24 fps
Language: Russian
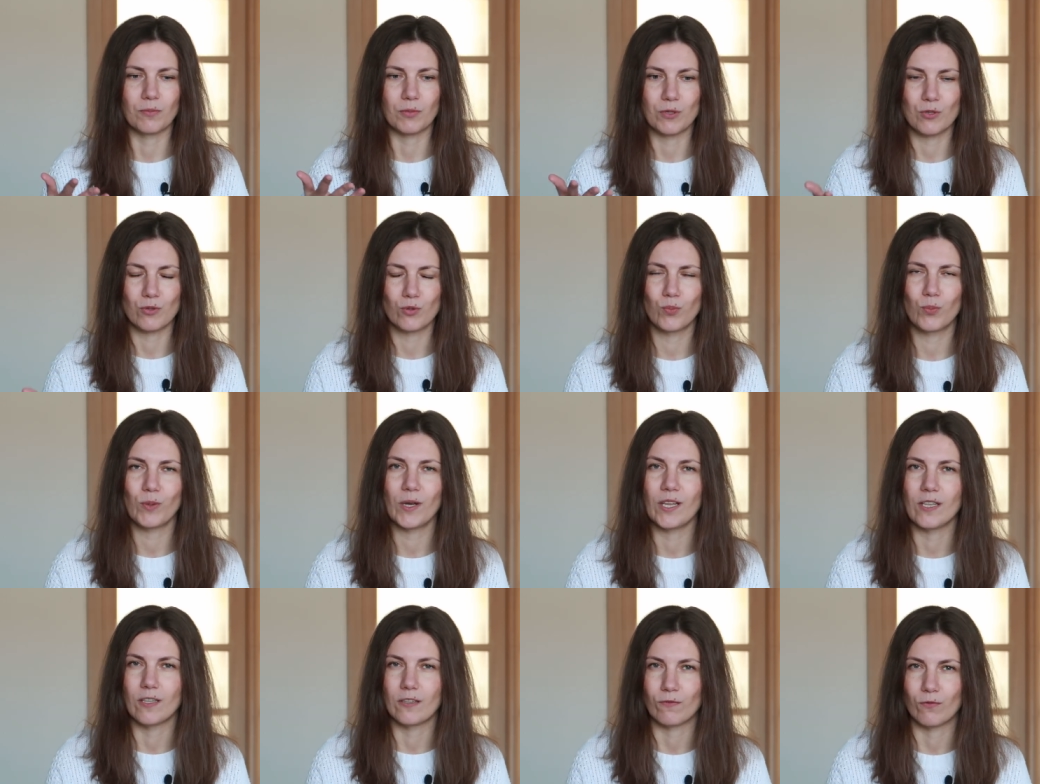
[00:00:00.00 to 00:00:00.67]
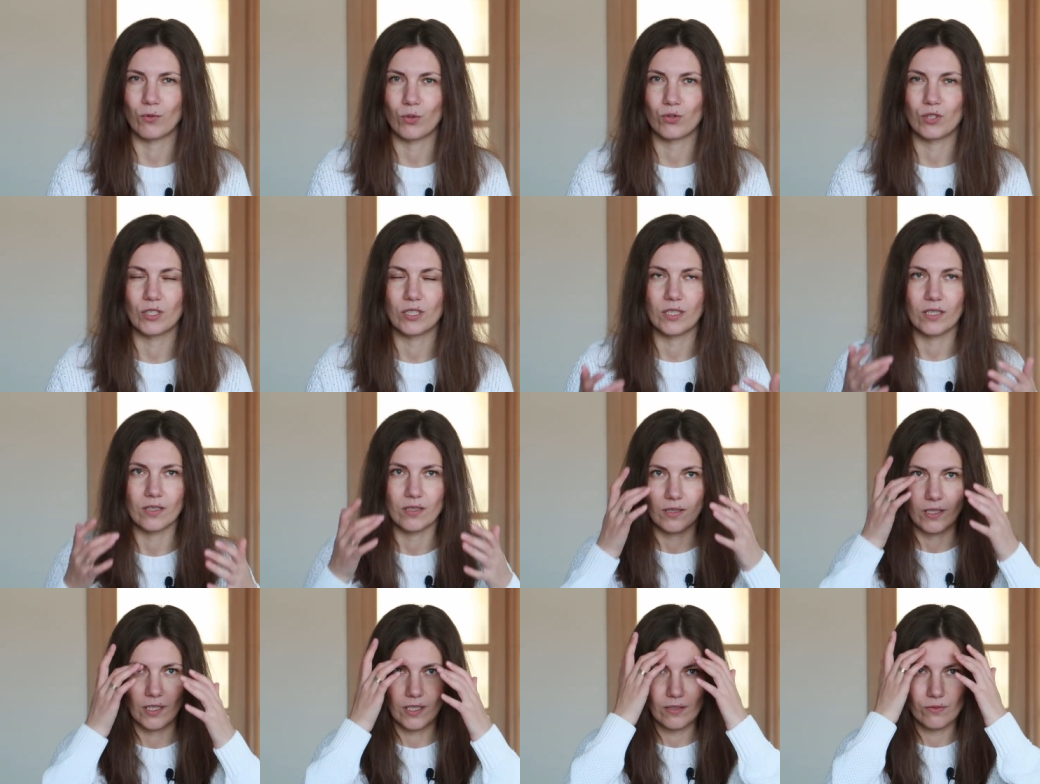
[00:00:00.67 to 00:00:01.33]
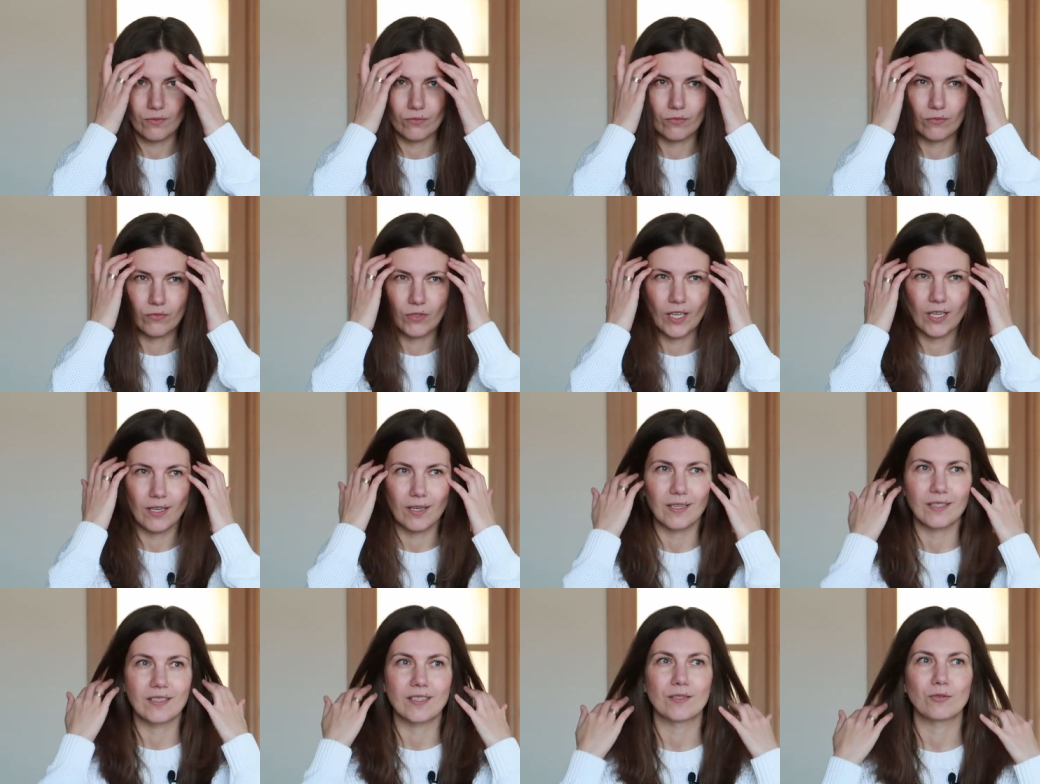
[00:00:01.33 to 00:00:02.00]
поступлением вроде как, да,
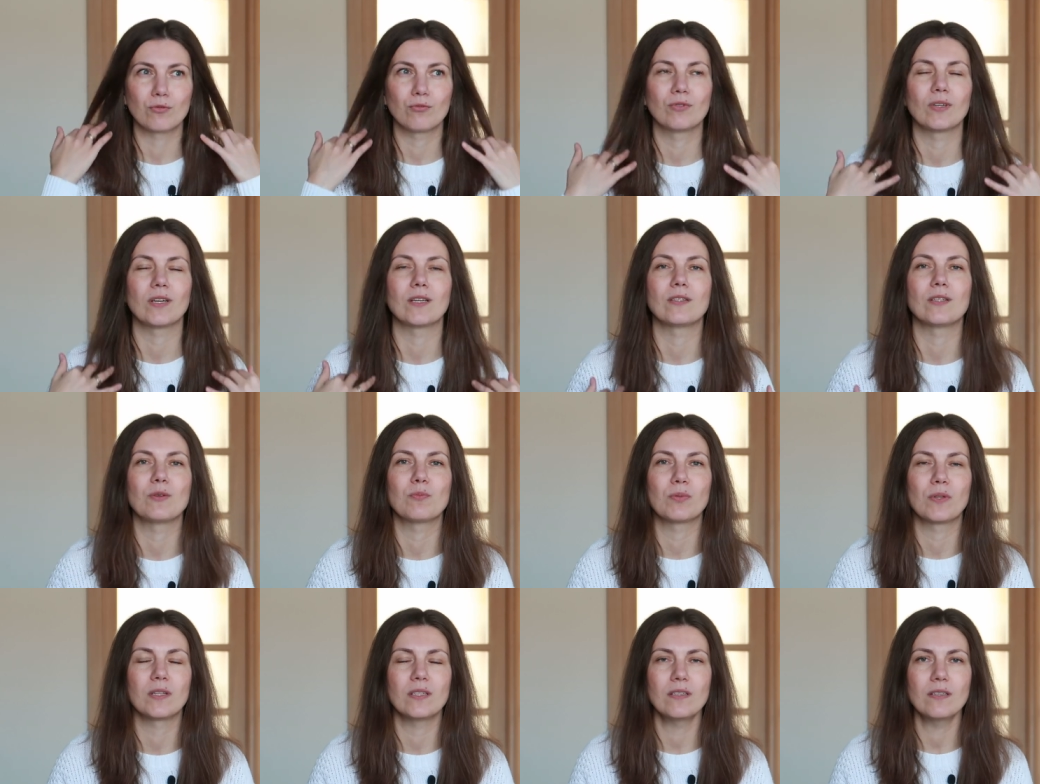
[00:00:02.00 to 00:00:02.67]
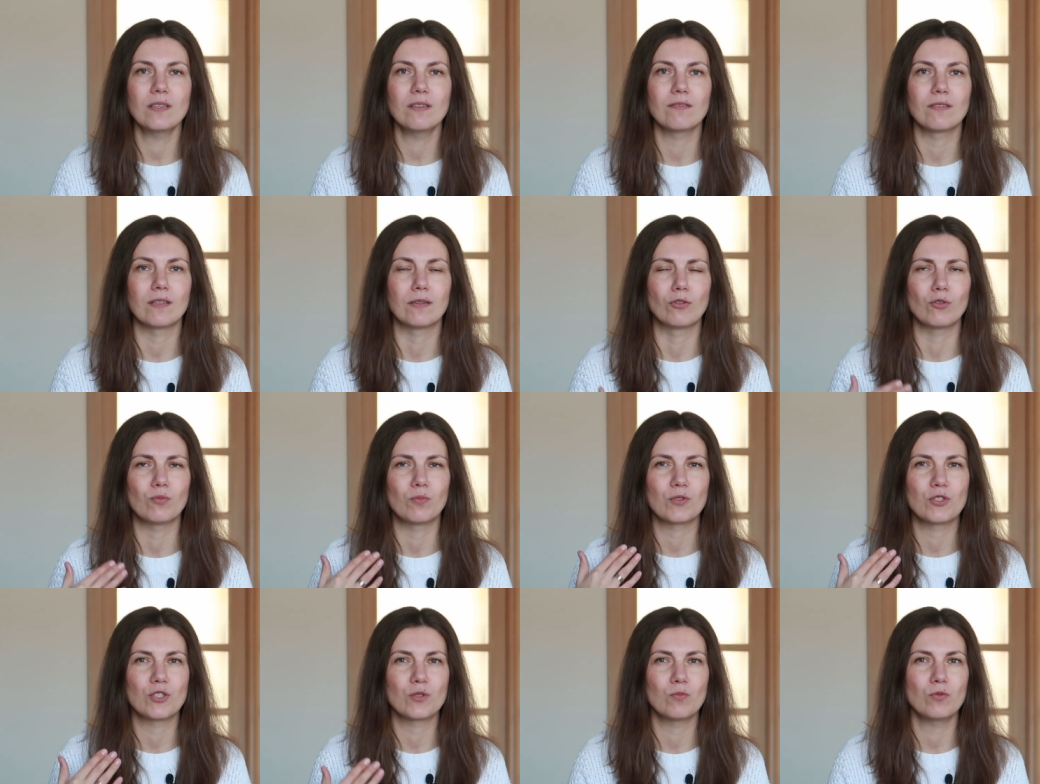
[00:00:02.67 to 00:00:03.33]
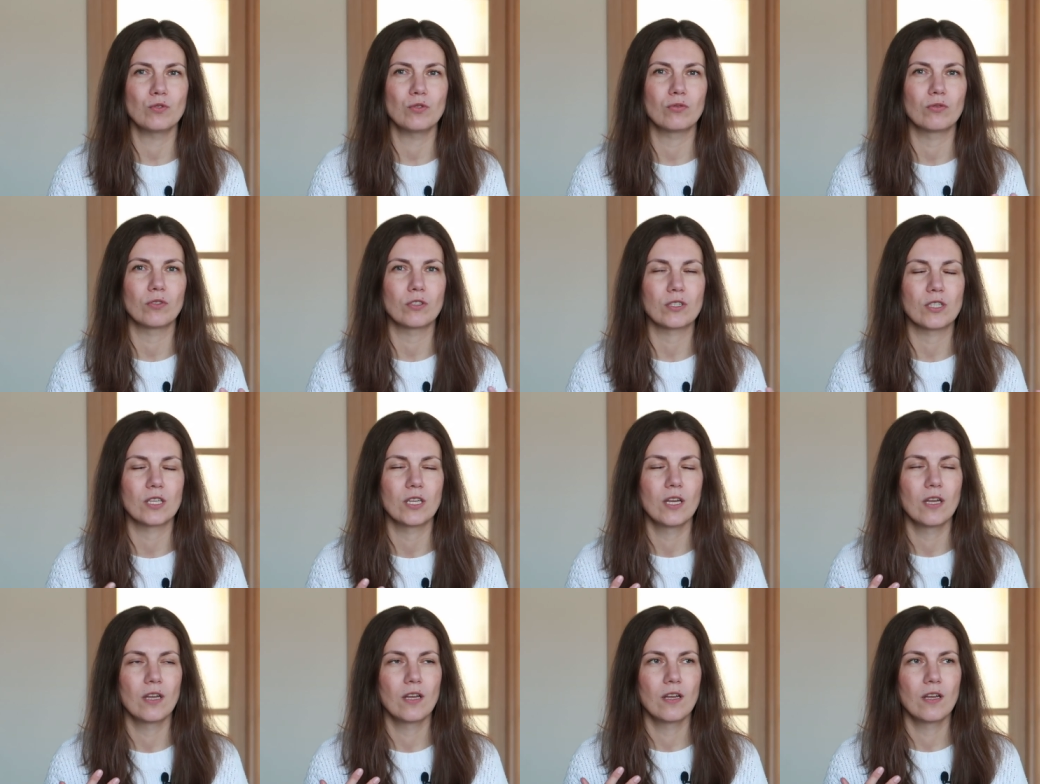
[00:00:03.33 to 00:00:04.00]
я хотя туда не планировала, но почему-то у нас